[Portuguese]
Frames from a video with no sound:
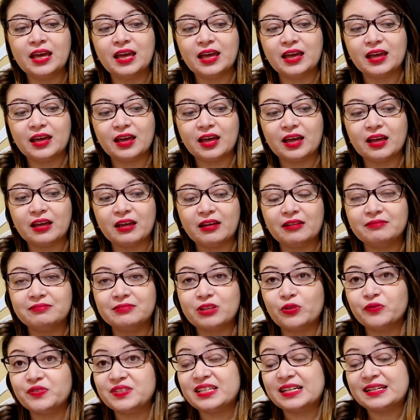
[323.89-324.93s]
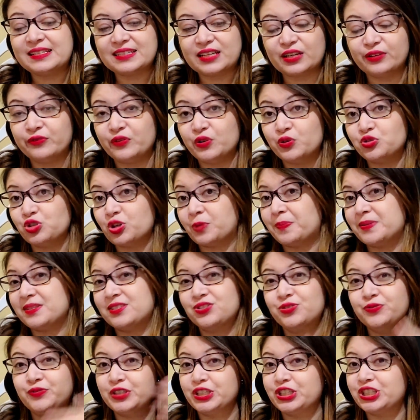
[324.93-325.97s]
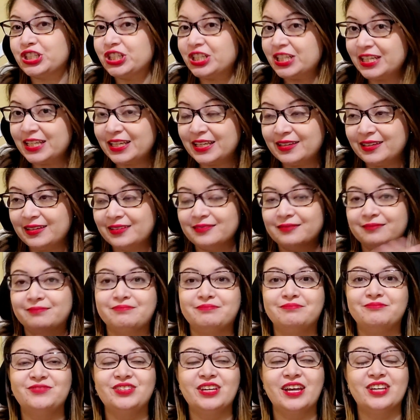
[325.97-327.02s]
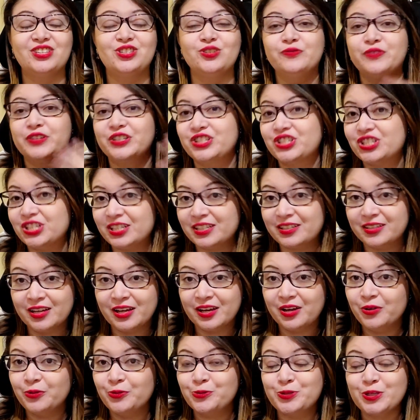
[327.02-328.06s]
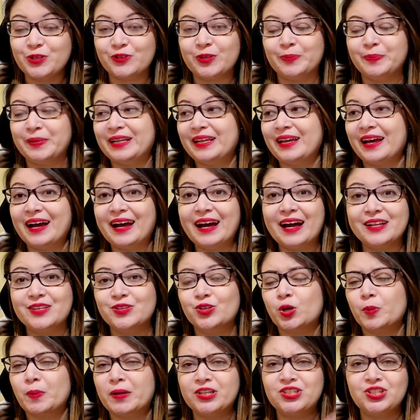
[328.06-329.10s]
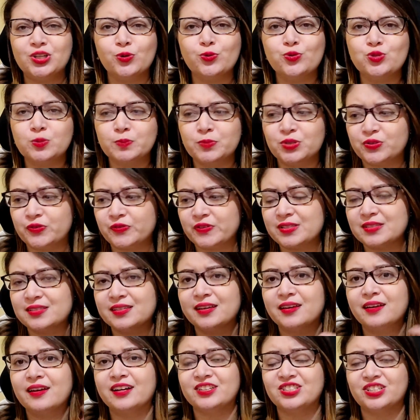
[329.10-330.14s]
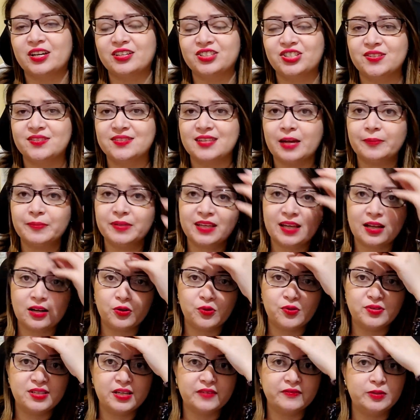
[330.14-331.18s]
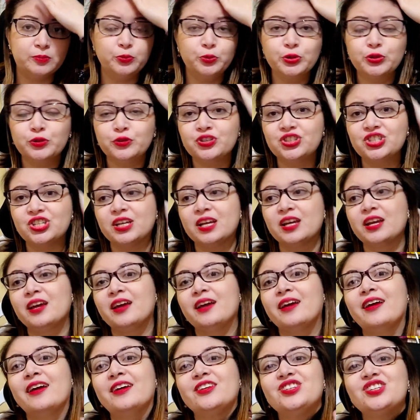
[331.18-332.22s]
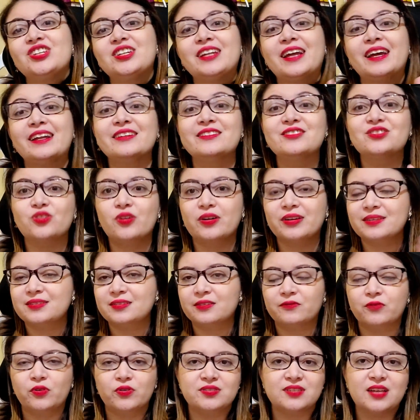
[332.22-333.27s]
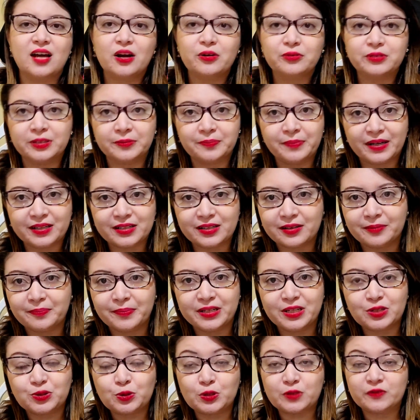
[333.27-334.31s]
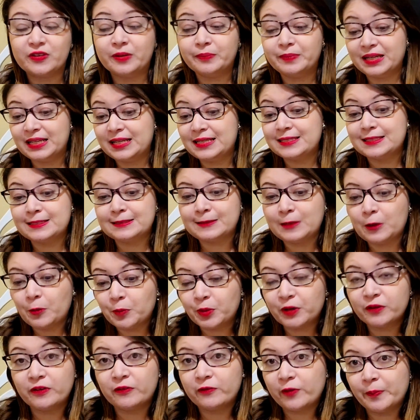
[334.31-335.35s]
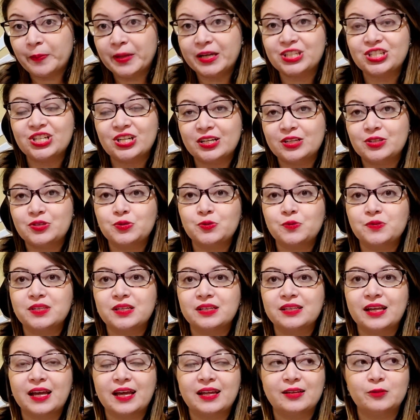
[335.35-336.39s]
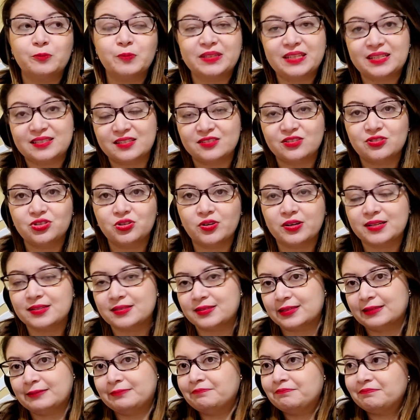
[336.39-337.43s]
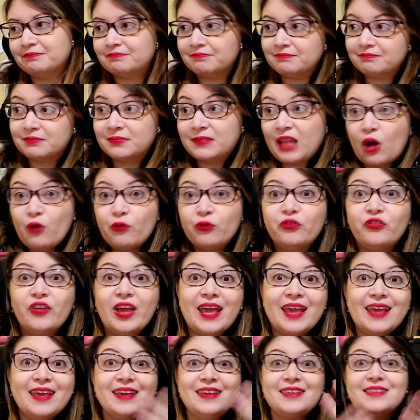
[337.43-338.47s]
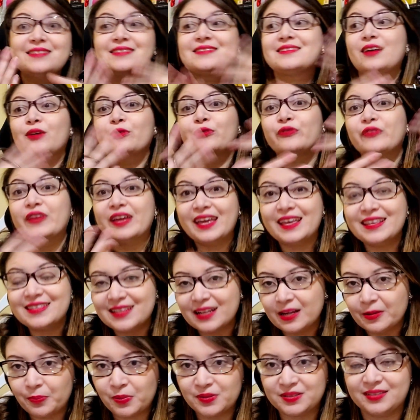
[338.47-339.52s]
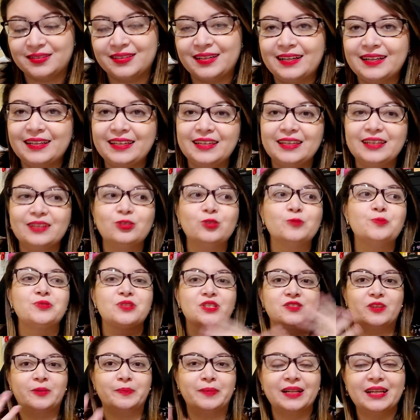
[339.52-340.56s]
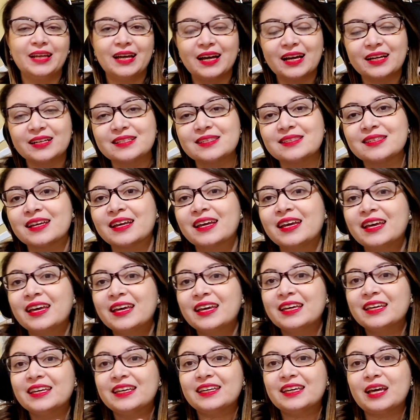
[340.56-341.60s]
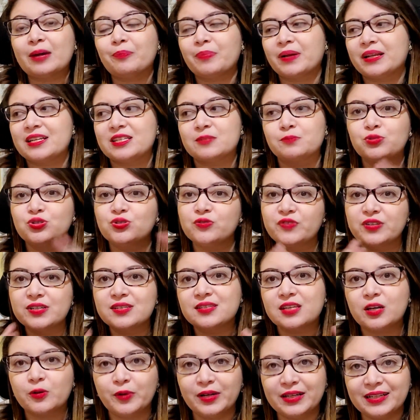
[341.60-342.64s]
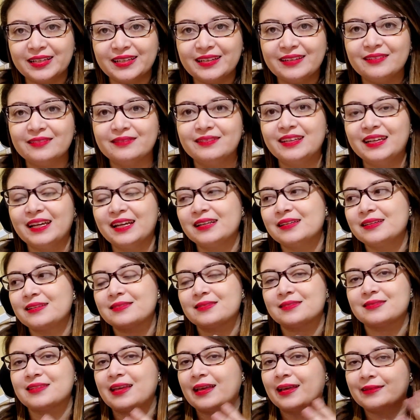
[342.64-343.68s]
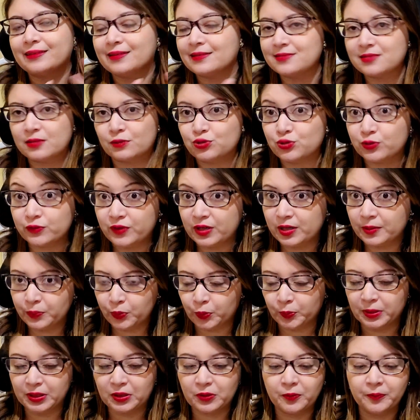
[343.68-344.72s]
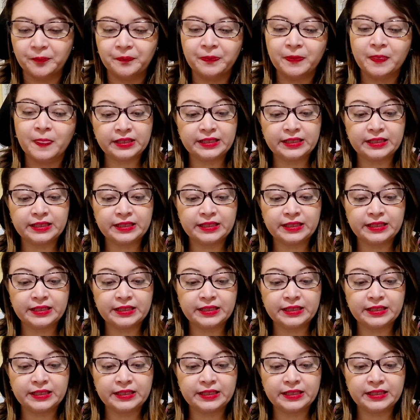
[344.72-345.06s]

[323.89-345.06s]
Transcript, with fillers: É, talvez ela escreveu só para se divertir, é, divertir os seus familiares, como ela tinha costume de fazer. A, a, gente sabe que ela gostava muito de, de ler histórias em voz alta para, para suas famílias, então provavelmente Lady Susan era uma dessas histórias que talvez, talvez ela possa ter lido para seus familiares e apenas por diversão ali deles, sem intenção de vir a público.